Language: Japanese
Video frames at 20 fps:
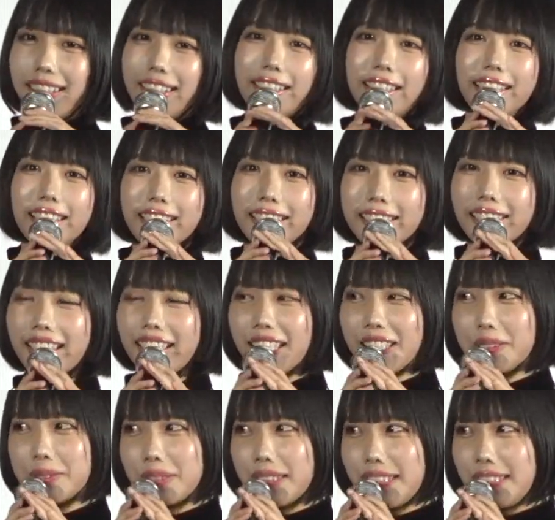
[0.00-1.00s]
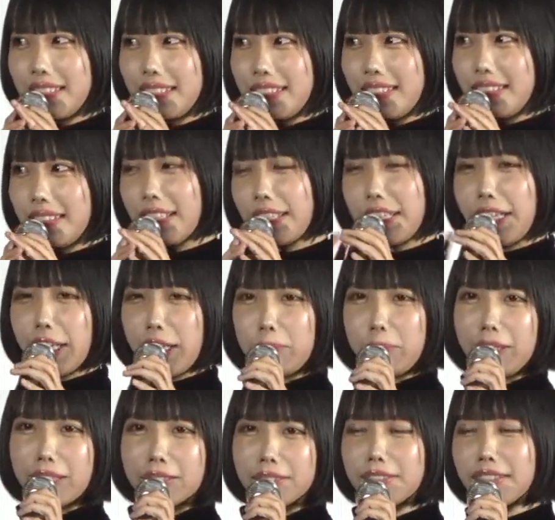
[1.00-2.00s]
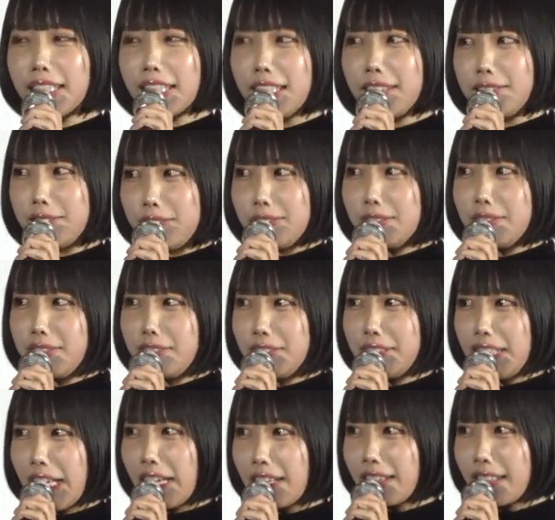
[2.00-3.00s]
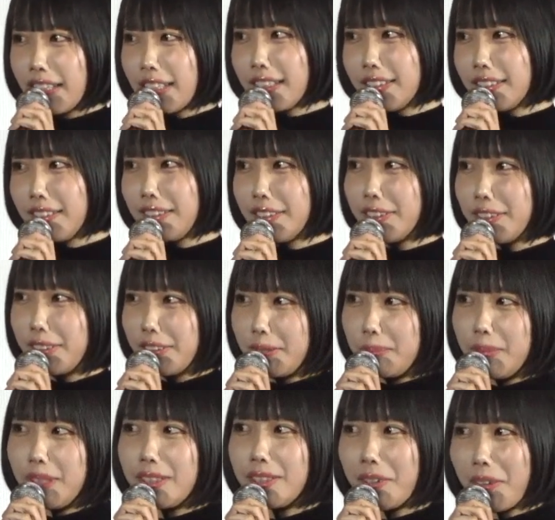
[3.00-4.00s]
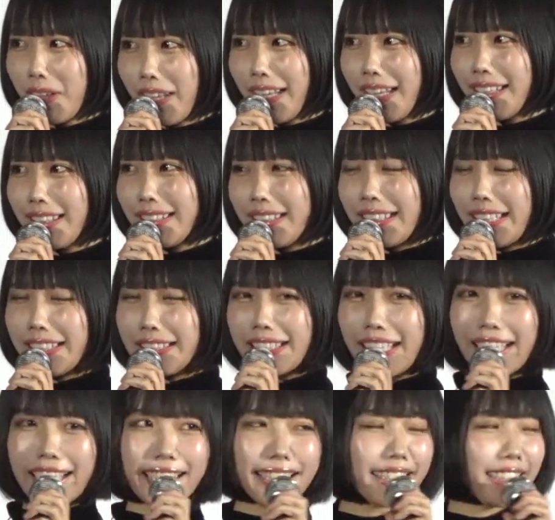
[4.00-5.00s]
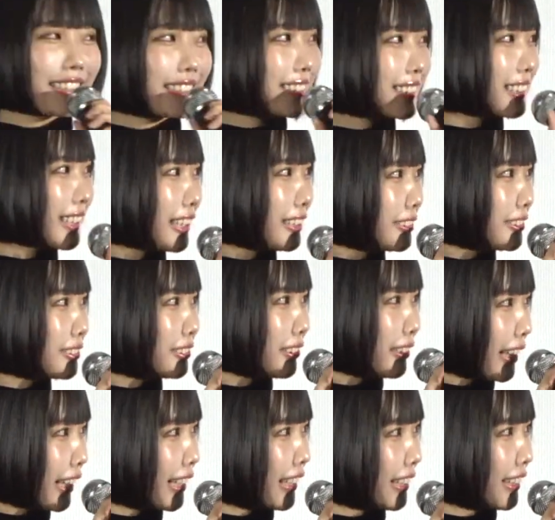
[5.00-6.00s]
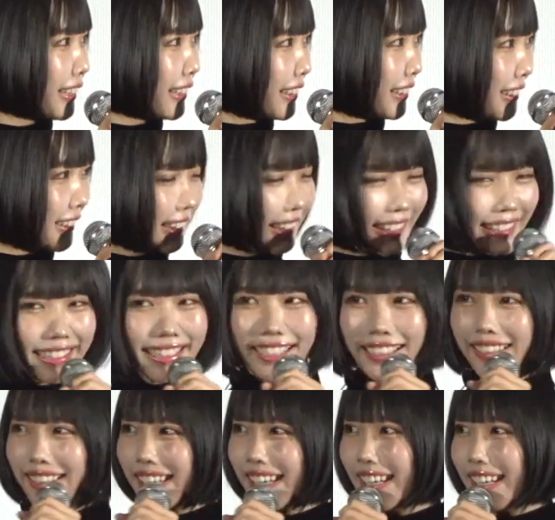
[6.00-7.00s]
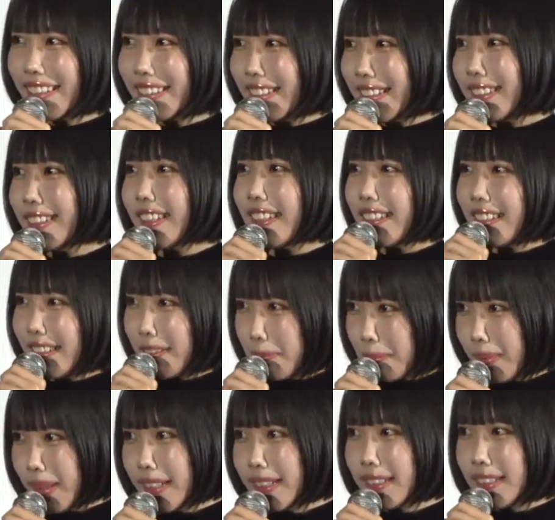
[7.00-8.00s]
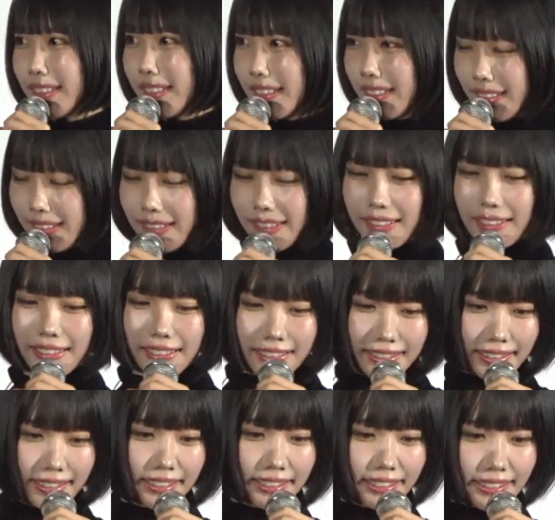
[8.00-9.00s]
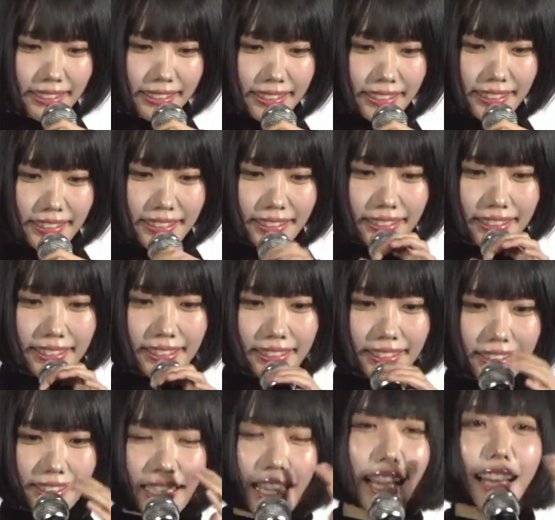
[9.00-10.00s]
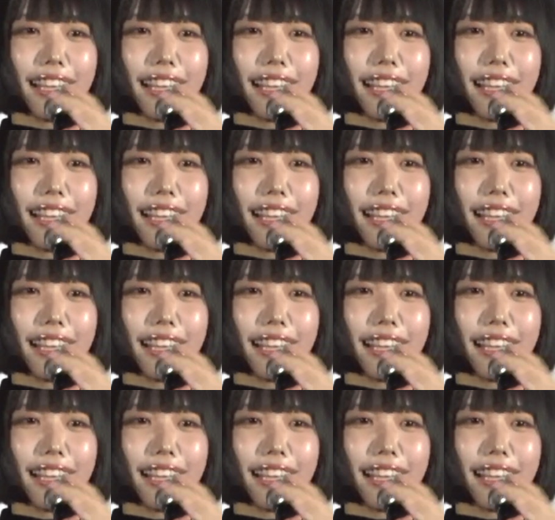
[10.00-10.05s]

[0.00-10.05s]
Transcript: いらない、マジで。なんかエビフライのでっかいぬいぐるみとか誰が使うんこれいらねえってなってます。開発者の方本当にごめんなさい。